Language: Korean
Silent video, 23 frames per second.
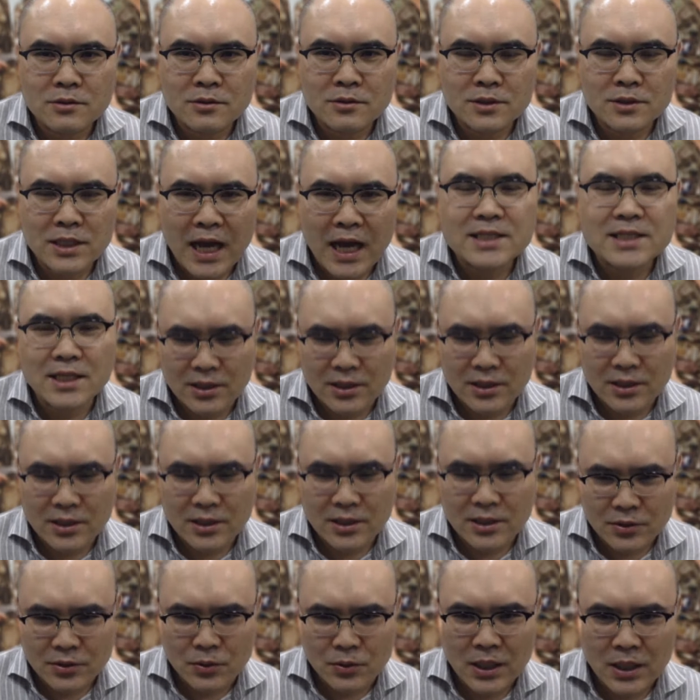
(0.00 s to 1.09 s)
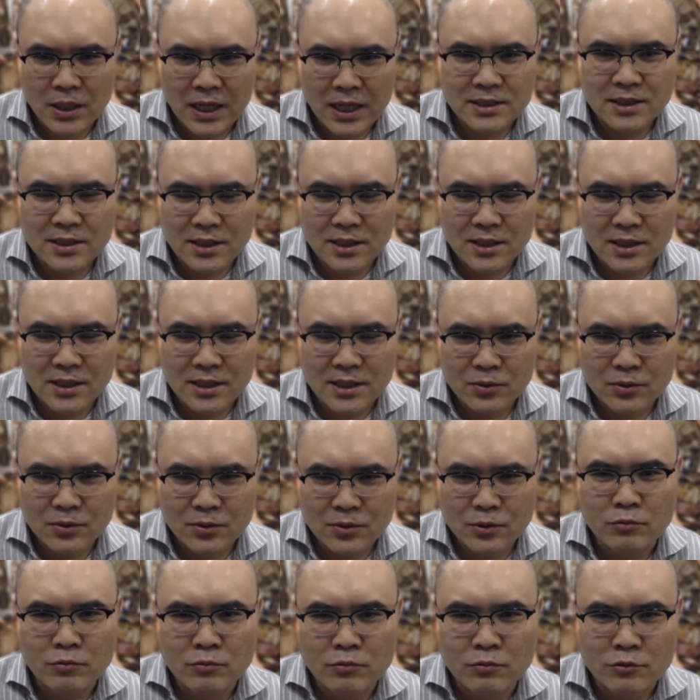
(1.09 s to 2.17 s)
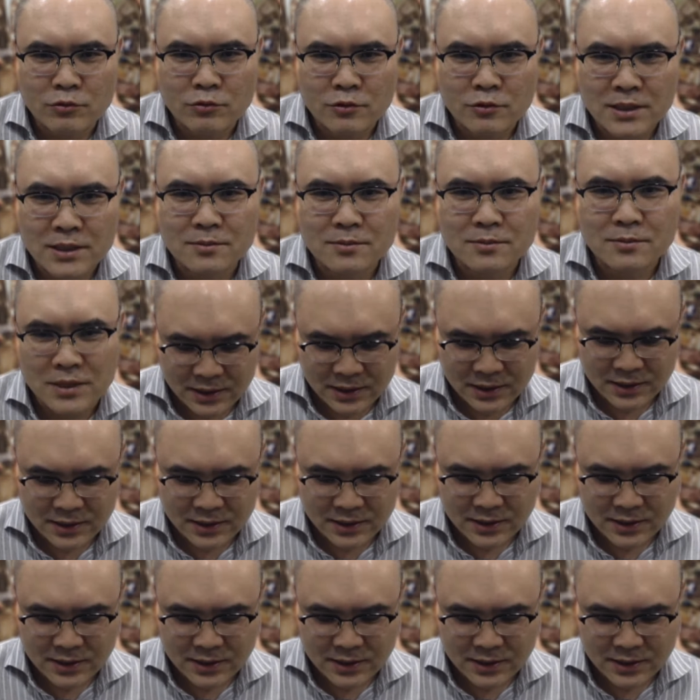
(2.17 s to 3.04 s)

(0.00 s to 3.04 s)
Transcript: 학사장교로 군 복무를 했습니다. 예.